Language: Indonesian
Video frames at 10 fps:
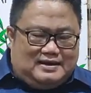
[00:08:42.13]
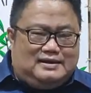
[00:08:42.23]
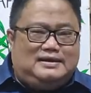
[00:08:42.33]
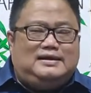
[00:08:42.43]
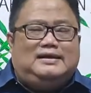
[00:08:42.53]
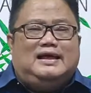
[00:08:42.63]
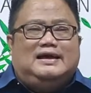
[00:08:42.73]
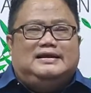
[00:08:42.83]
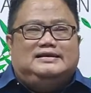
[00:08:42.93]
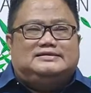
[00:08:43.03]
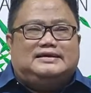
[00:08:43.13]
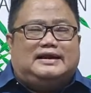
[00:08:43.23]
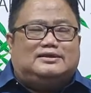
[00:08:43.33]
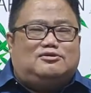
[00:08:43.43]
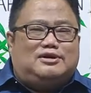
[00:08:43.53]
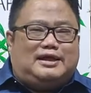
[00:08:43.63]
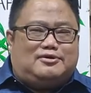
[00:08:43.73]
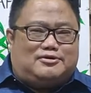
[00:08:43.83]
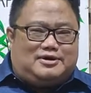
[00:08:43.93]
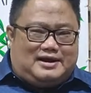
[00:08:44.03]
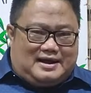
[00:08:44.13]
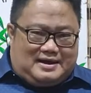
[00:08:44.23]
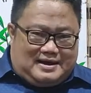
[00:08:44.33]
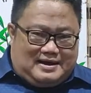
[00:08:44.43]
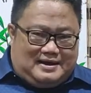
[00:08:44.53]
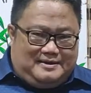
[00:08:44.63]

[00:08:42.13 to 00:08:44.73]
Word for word: ini diseret oleh ekor naga.